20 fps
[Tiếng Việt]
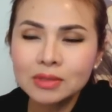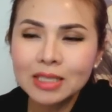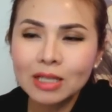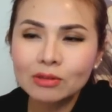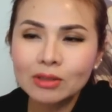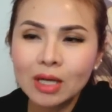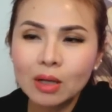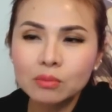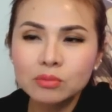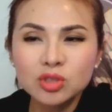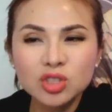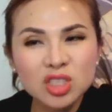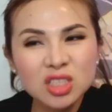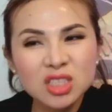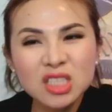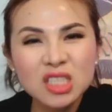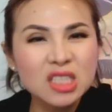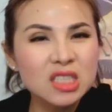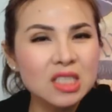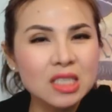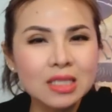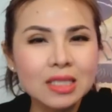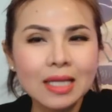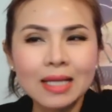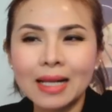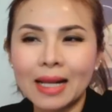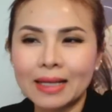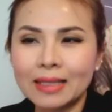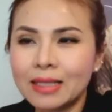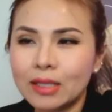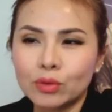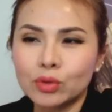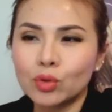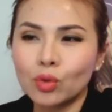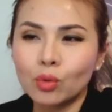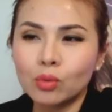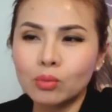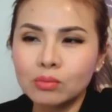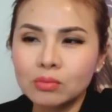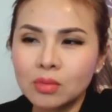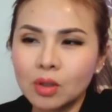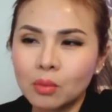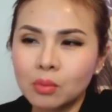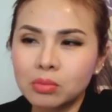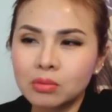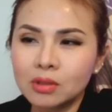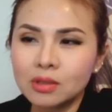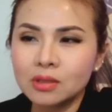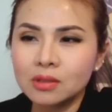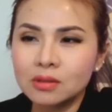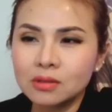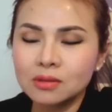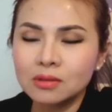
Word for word: giao thông chi chi chi thi lãi gì ở chỗ không, không có